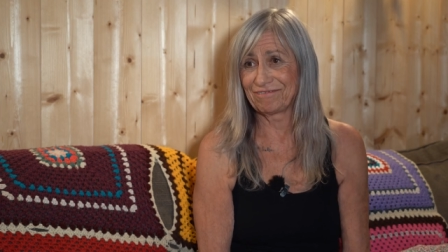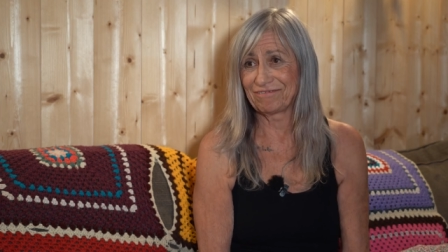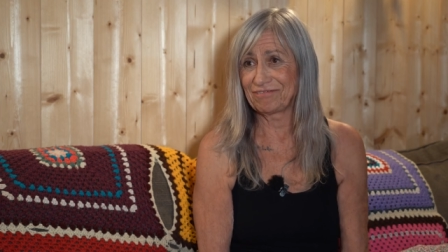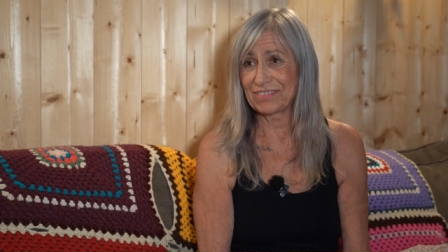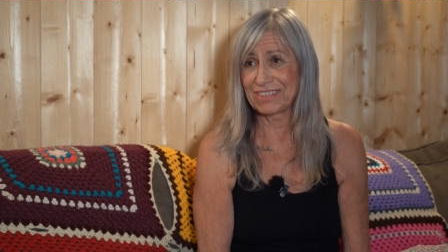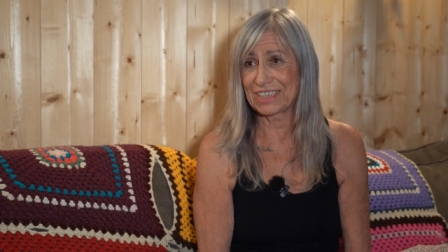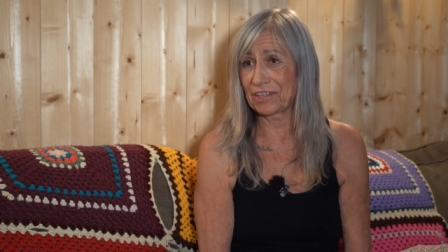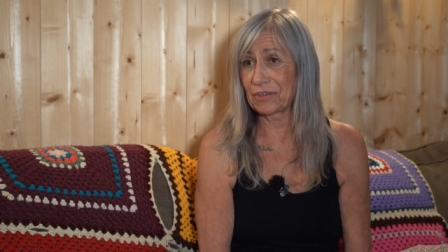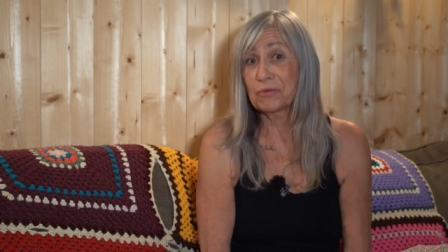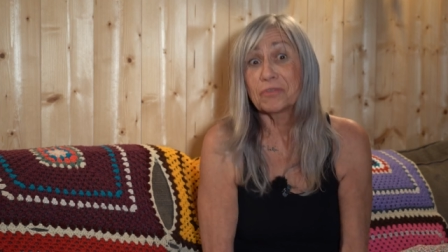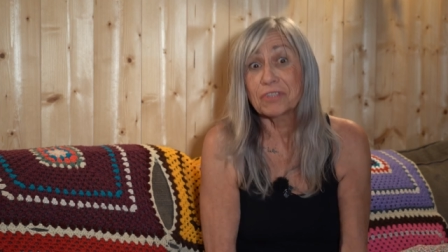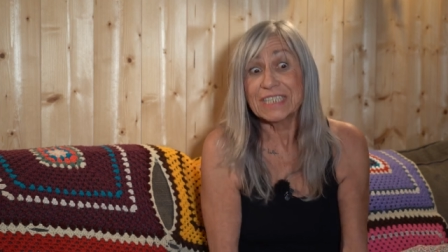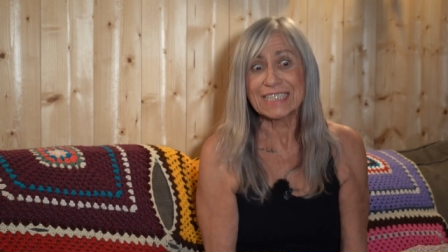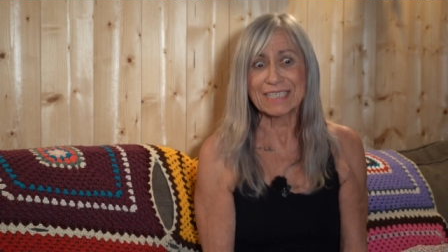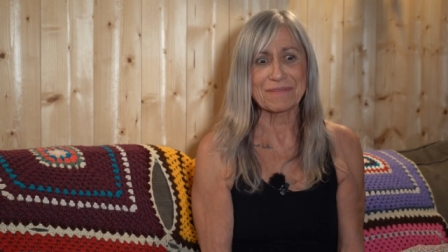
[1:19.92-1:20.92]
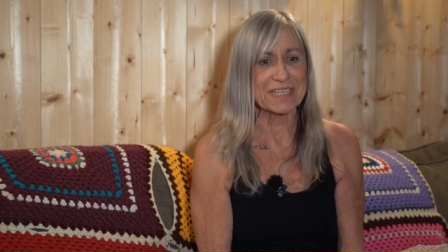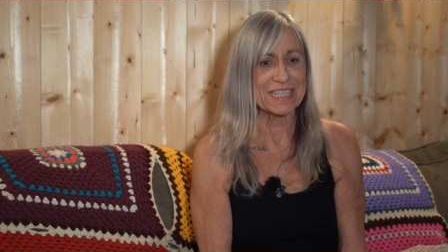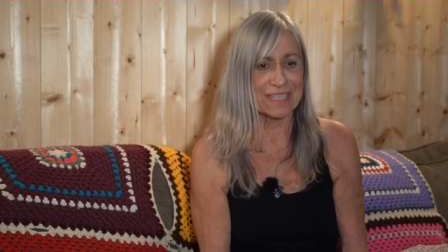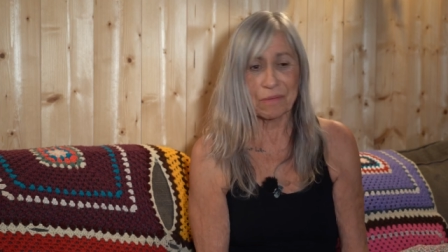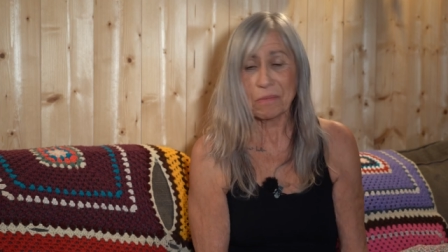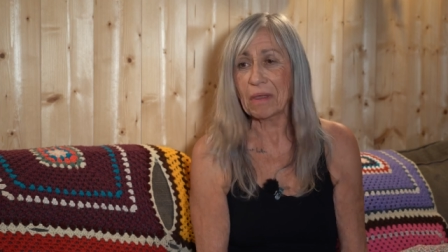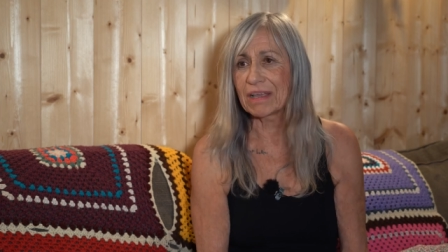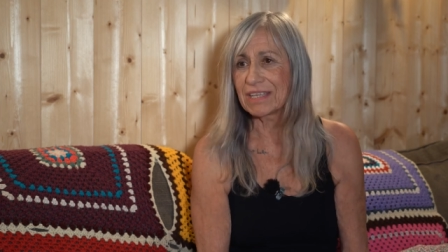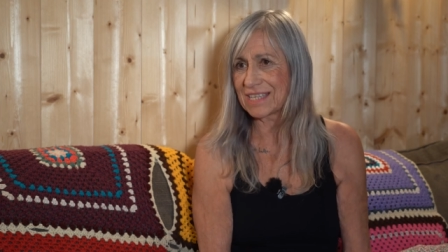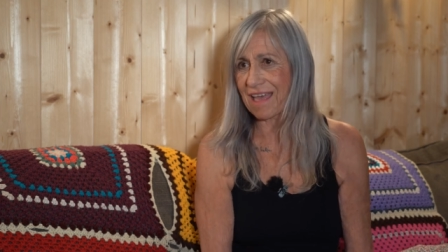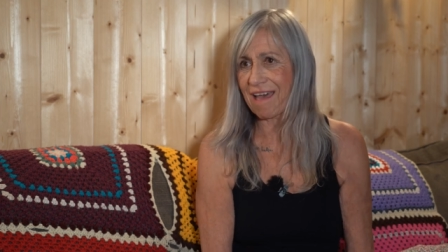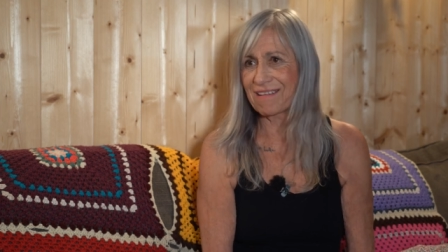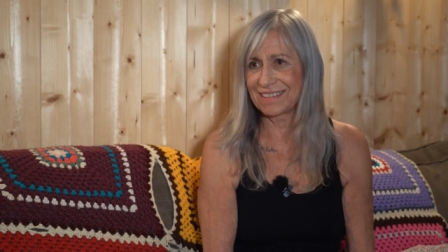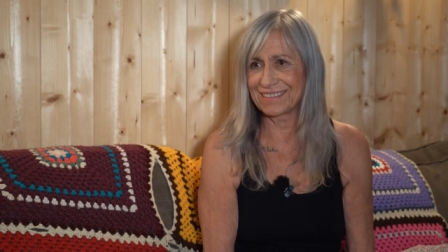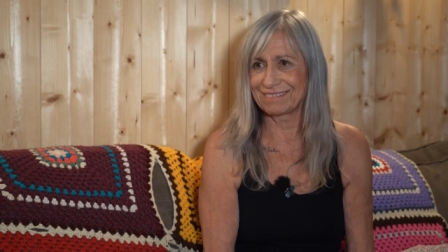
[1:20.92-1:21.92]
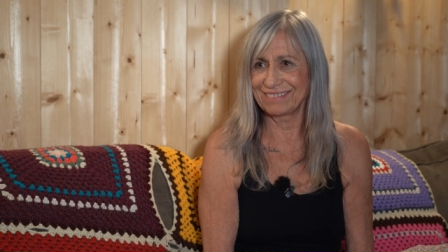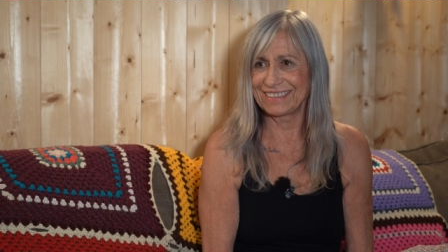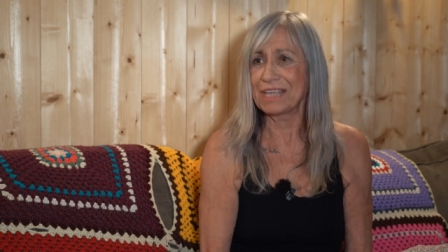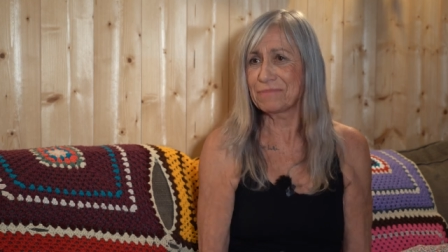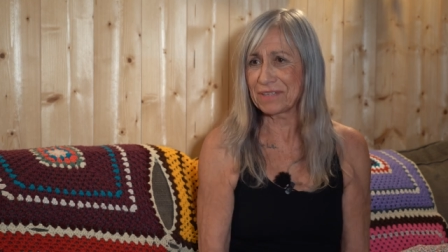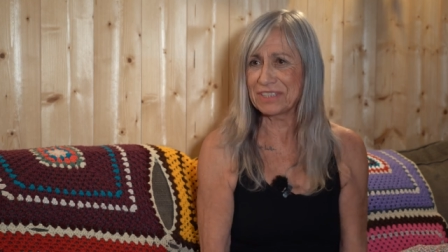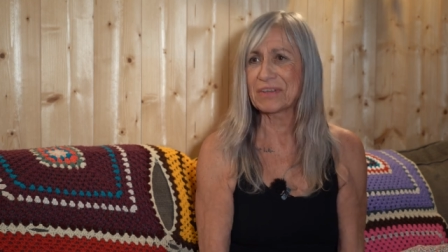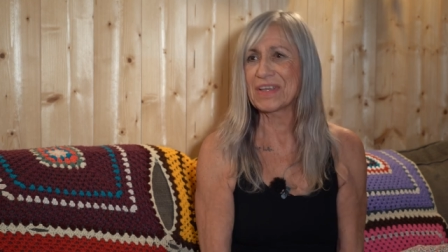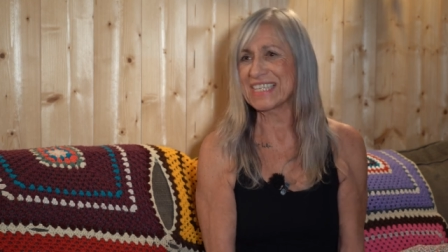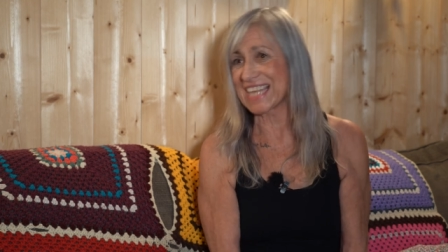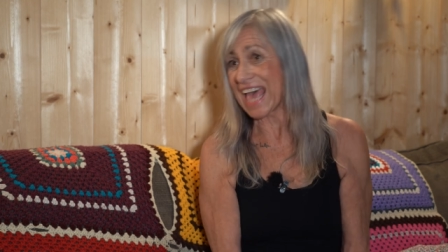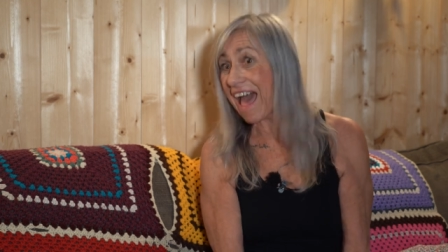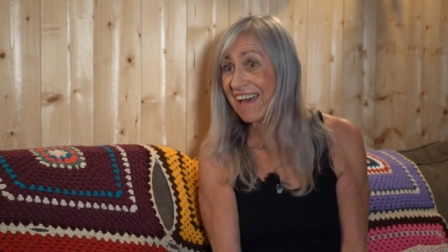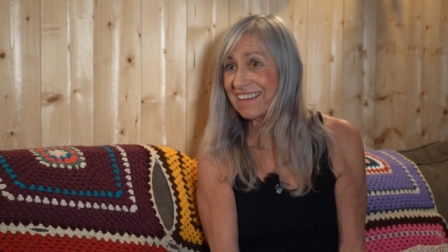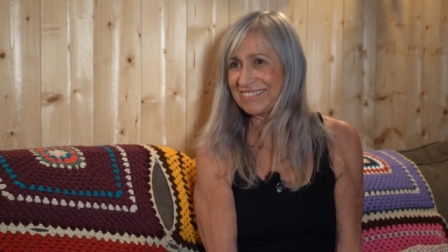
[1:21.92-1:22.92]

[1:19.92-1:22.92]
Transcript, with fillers: Euh, j'ai rencontré Sébastien par hasard. Mais il n'y a pas de hasard,